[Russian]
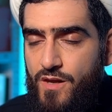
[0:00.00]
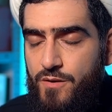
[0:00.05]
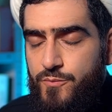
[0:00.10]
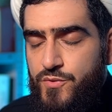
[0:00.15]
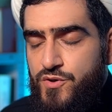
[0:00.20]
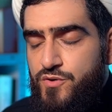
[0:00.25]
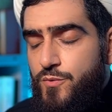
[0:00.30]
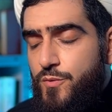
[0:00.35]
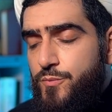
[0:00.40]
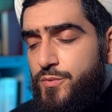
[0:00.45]

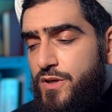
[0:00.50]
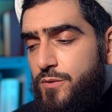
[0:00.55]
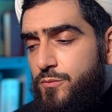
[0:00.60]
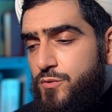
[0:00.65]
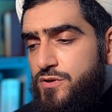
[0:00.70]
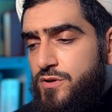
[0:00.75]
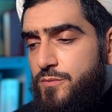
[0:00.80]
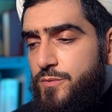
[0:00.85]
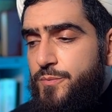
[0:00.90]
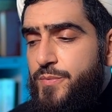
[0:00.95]
Почему? Потому
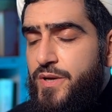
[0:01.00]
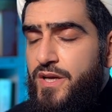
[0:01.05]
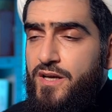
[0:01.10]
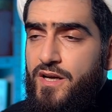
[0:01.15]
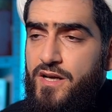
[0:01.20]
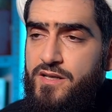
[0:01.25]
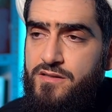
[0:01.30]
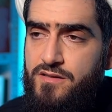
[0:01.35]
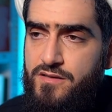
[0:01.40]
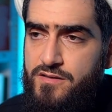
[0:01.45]
что мы
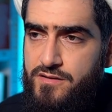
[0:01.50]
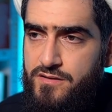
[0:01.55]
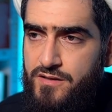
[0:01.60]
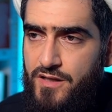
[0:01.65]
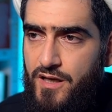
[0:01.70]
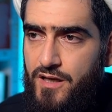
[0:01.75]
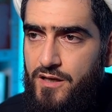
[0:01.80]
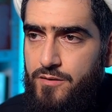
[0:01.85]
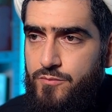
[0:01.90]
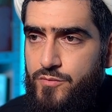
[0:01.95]
прекрасно
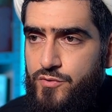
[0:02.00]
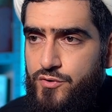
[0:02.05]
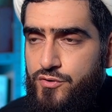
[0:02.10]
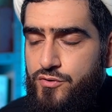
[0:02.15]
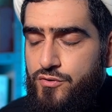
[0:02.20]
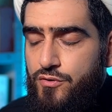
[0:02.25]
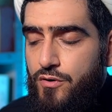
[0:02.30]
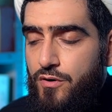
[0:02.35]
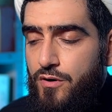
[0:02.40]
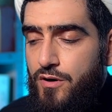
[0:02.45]
знаем,
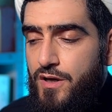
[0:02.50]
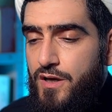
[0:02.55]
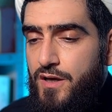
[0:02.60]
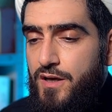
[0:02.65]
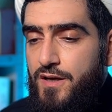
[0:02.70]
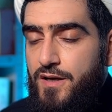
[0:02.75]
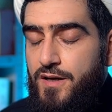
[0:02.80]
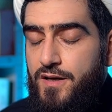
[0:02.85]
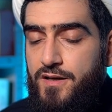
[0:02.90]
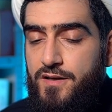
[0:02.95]
что
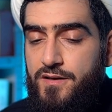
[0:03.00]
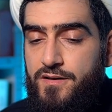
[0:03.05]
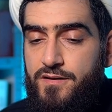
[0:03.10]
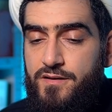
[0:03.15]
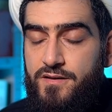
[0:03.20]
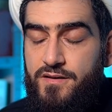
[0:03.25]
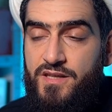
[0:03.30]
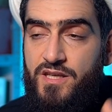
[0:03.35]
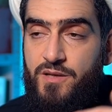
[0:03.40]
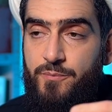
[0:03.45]

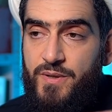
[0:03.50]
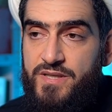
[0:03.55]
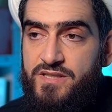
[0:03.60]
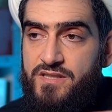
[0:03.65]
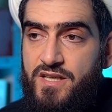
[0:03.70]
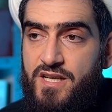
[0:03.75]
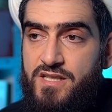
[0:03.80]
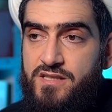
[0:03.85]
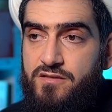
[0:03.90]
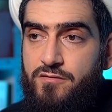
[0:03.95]

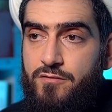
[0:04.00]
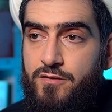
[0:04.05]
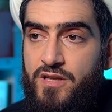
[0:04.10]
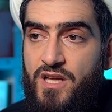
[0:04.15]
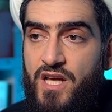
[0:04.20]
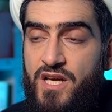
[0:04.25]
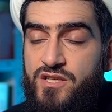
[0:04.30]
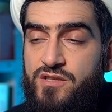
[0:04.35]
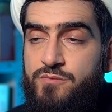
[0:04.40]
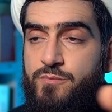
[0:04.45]
непосредственно
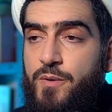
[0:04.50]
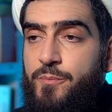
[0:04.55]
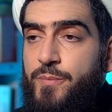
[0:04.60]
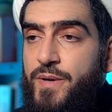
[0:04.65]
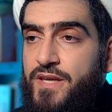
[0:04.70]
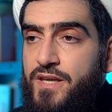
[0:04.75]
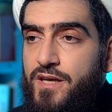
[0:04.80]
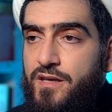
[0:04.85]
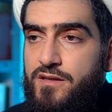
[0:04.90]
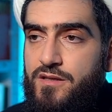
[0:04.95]
нашим
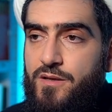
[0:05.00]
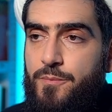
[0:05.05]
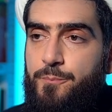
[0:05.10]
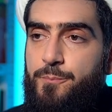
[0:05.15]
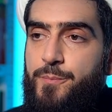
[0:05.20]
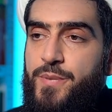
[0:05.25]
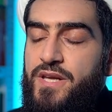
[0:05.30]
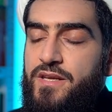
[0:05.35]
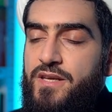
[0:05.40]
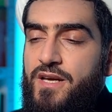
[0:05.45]
оппонентам
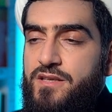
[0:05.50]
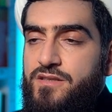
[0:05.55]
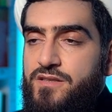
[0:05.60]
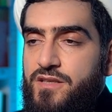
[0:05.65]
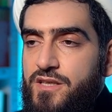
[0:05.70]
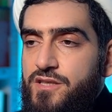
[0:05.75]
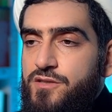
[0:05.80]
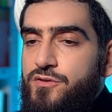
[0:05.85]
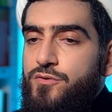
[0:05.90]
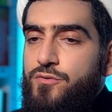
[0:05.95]
принять
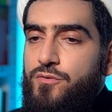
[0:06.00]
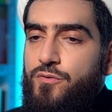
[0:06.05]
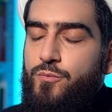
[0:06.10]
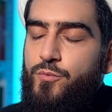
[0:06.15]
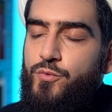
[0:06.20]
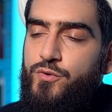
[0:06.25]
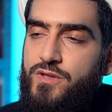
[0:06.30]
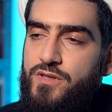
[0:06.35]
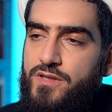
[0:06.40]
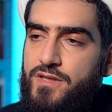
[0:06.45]
истину
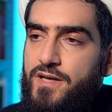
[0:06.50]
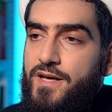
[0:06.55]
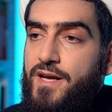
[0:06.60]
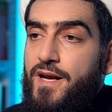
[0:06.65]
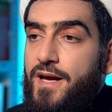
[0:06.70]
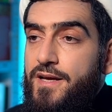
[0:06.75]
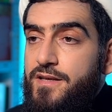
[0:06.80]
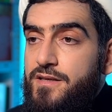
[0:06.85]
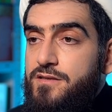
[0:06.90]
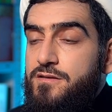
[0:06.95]
будет
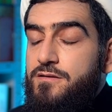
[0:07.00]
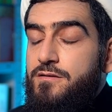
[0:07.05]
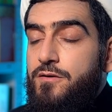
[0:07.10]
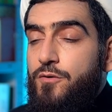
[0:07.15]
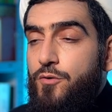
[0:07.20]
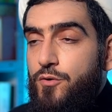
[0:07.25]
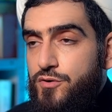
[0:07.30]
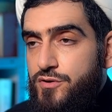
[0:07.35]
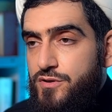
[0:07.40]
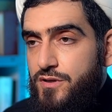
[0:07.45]
крайне
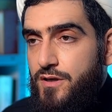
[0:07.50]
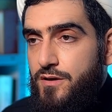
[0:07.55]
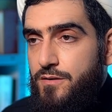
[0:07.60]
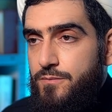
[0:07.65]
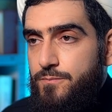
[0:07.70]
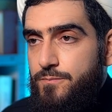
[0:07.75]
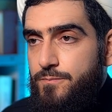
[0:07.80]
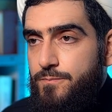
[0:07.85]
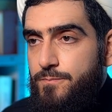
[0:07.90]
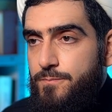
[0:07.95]
сложно,
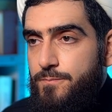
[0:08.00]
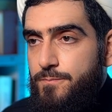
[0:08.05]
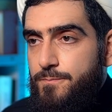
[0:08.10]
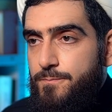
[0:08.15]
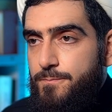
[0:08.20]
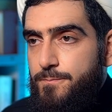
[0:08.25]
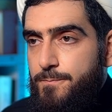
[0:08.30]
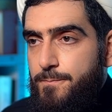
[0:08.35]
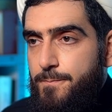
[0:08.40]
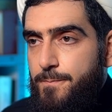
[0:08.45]

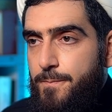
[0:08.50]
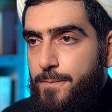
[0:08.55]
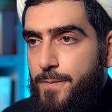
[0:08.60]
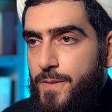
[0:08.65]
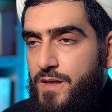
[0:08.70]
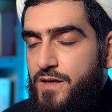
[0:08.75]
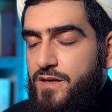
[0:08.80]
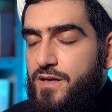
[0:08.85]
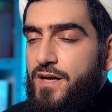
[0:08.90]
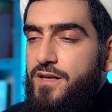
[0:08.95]

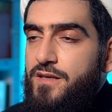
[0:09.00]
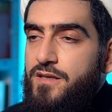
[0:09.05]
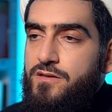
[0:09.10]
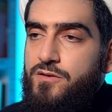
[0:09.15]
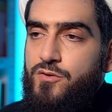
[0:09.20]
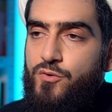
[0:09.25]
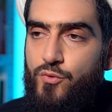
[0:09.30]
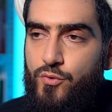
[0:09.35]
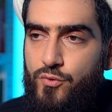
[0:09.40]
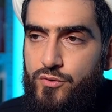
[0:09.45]
крайне
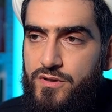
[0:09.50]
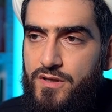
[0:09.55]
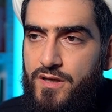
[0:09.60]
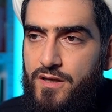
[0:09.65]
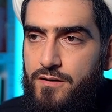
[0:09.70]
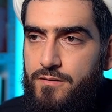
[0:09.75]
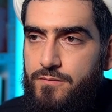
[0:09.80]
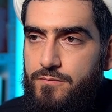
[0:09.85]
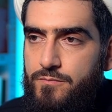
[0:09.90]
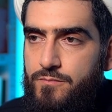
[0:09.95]

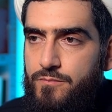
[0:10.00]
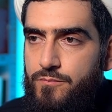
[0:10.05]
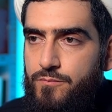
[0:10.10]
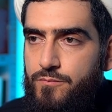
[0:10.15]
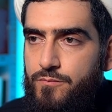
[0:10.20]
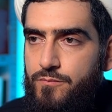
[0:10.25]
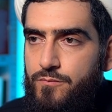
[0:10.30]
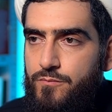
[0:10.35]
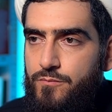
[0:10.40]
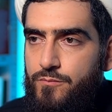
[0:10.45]
трудно.
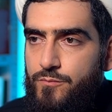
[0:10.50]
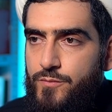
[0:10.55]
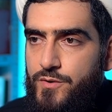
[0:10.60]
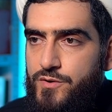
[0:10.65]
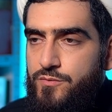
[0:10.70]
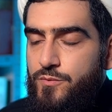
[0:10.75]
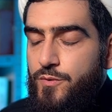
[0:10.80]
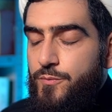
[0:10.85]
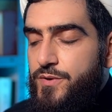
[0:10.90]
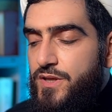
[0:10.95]

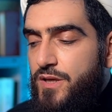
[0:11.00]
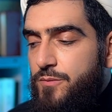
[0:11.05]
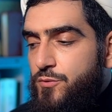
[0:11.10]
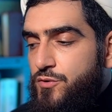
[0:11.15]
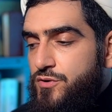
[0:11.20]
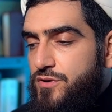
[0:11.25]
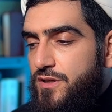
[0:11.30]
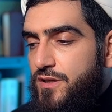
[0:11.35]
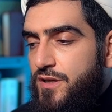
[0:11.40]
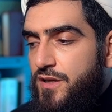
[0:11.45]
Почему? Потому
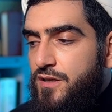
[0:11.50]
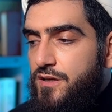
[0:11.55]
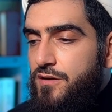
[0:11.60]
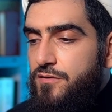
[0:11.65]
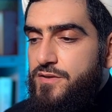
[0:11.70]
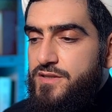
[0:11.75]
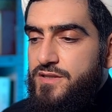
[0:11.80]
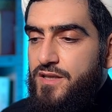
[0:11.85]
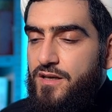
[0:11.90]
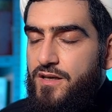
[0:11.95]
что на них
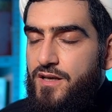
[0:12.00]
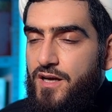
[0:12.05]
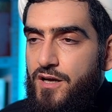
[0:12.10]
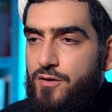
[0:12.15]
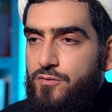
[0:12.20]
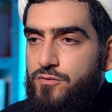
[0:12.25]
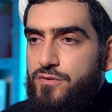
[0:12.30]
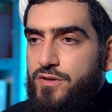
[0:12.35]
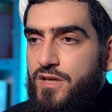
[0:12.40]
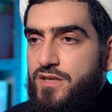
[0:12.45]

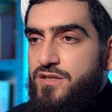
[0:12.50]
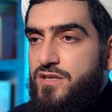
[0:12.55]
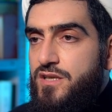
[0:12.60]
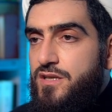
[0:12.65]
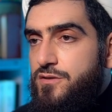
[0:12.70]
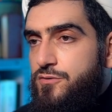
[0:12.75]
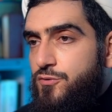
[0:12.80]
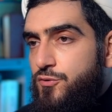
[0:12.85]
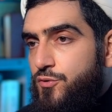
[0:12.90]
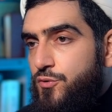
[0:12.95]
возлагают
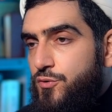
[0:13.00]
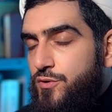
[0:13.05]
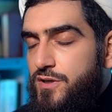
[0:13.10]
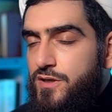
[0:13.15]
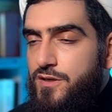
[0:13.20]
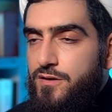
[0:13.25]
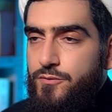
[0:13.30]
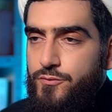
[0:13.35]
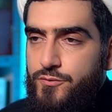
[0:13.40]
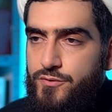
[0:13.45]
надежду
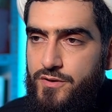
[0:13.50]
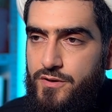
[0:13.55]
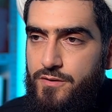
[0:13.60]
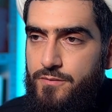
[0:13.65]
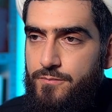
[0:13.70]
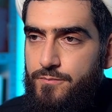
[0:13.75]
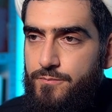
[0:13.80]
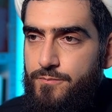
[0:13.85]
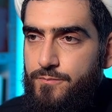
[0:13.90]
другие люди.